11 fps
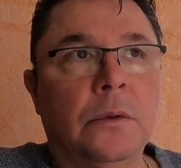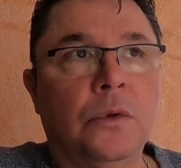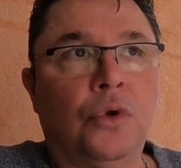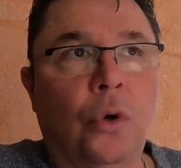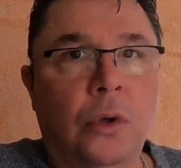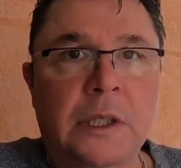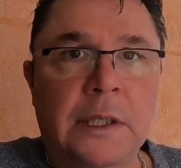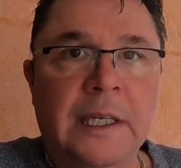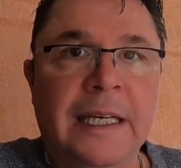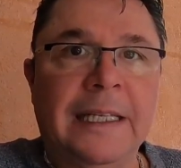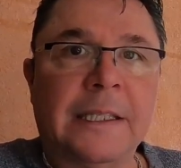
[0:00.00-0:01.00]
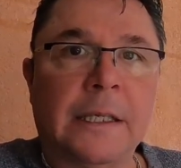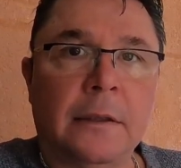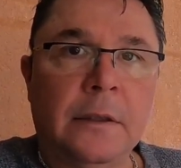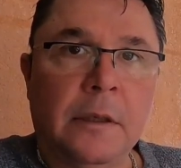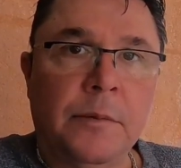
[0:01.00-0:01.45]
çok dedi
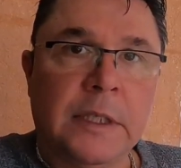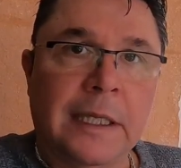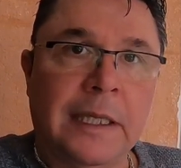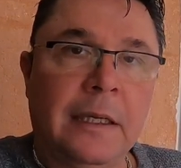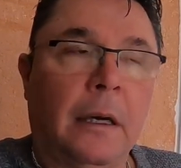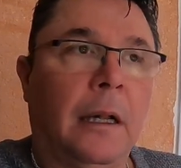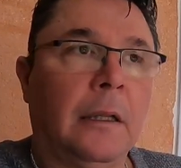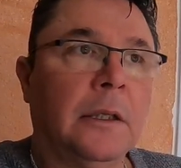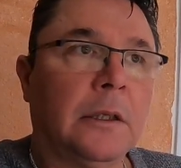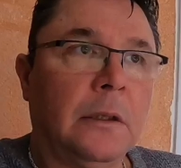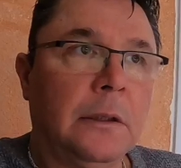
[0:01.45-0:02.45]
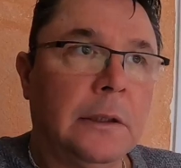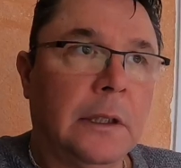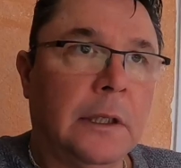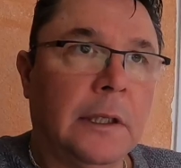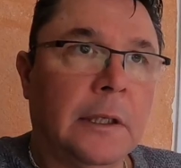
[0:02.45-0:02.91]
insanlarımız dedi aldatıldı
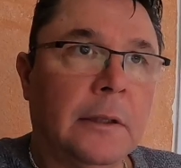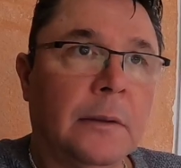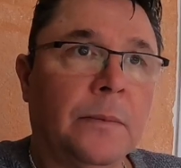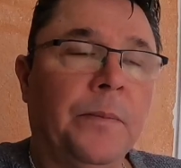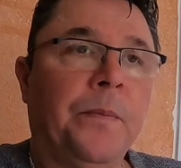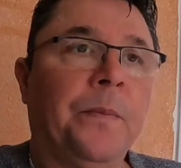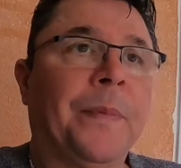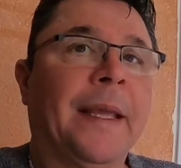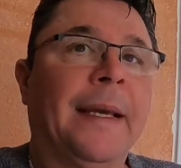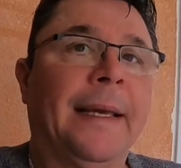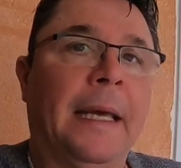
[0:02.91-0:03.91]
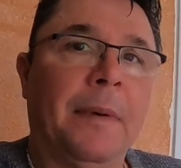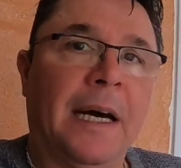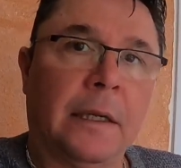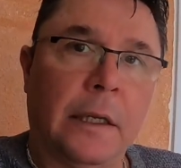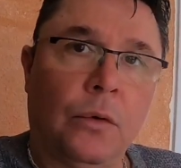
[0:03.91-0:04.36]
dedi. Hem
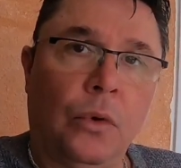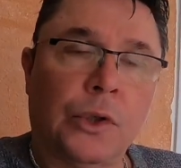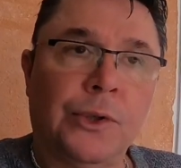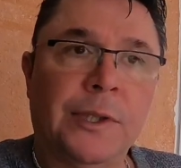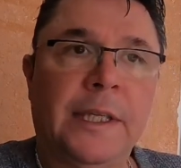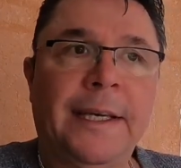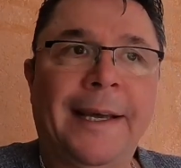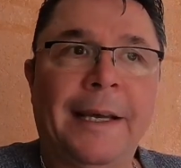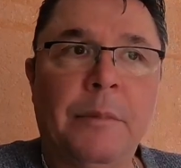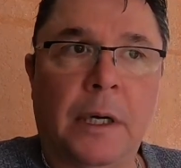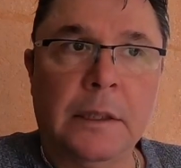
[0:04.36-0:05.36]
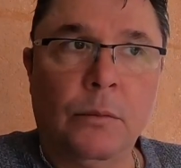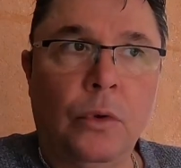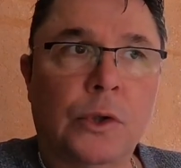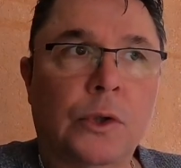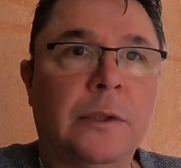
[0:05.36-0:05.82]
erkek olsun dedi hem hanım
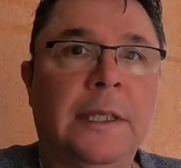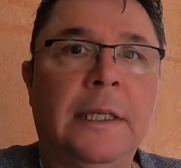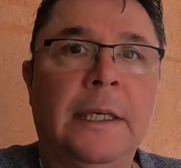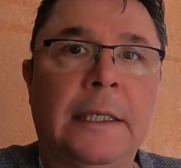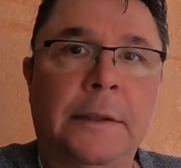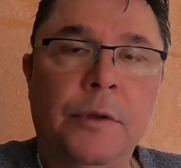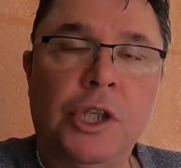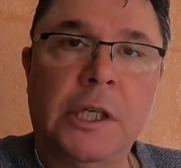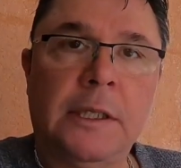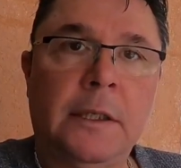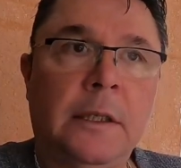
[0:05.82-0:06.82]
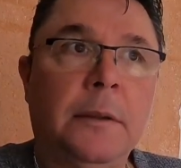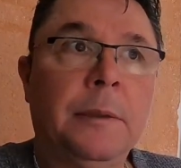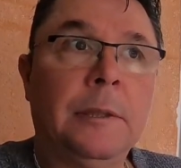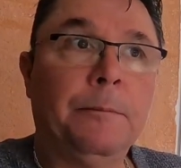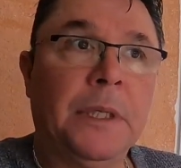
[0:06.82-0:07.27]
olsun dedi. İsviçre'de
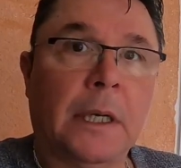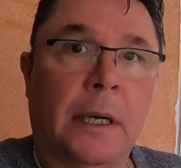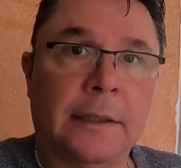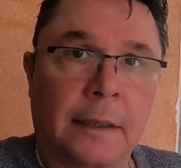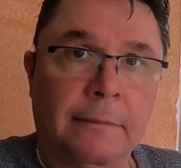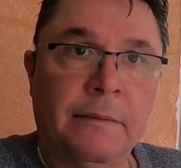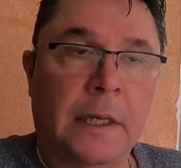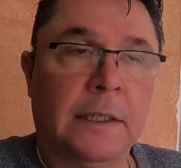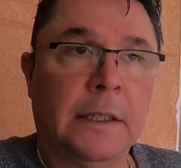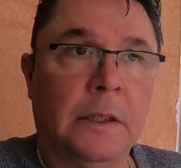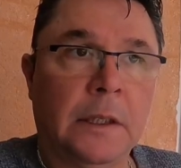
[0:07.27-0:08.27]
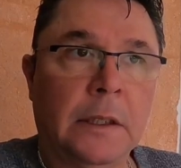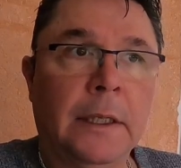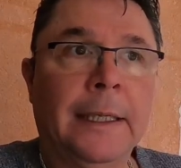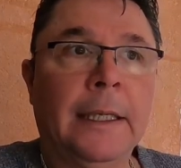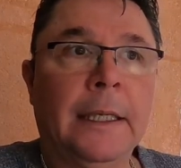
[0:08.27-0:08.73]
dedi bir adam var
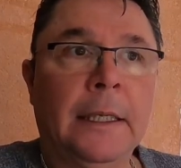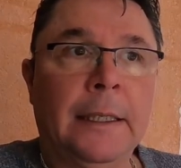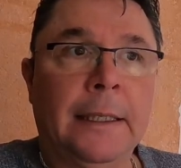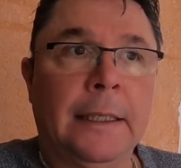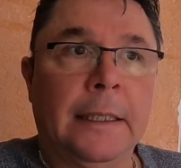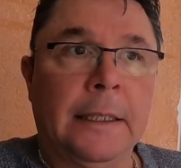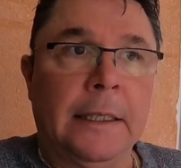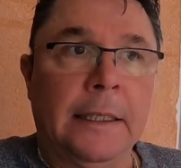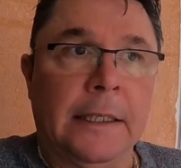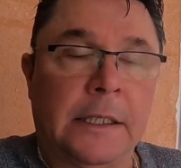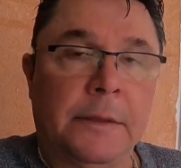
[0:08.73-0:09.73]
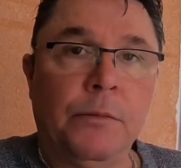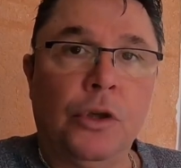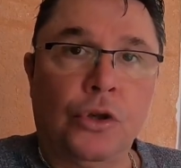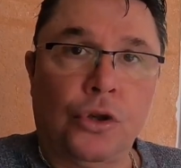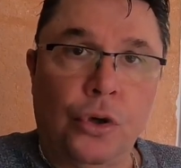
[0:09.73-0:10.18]
dedi.
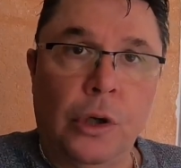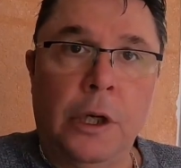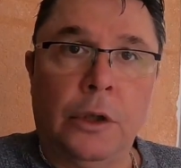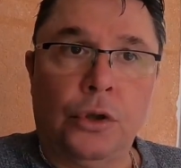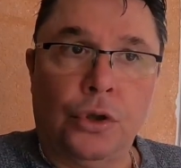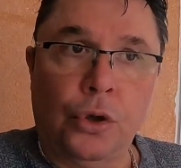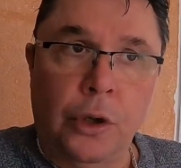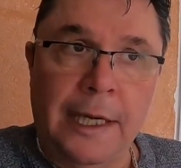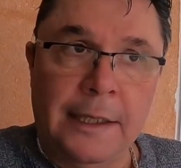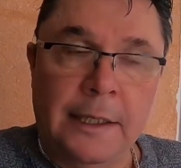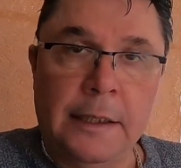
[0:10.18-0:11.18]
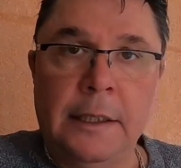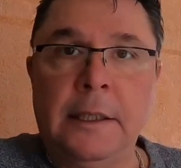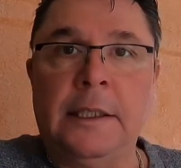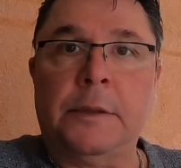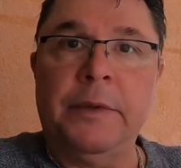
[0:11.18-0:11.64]
İsmi şöyle şöyle
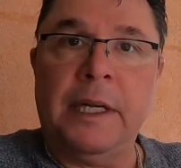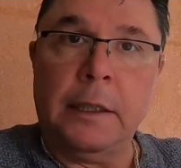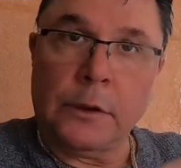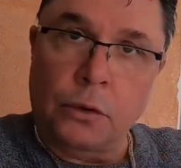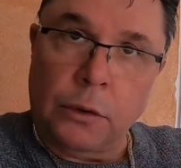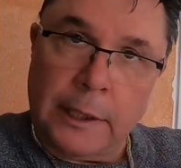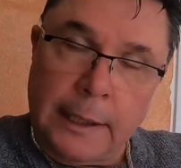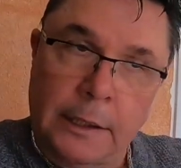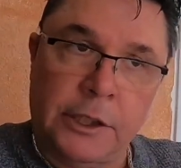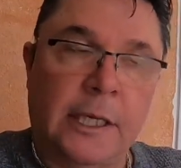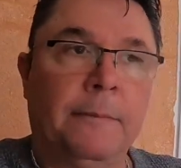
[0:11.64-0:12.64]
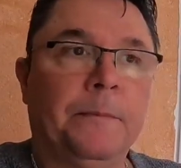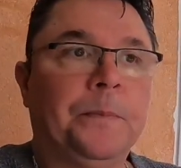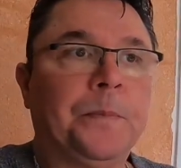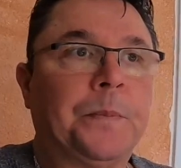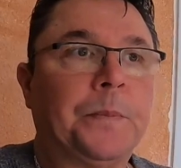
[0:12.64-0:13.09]
dedi. İsmine de sonra geleceğim.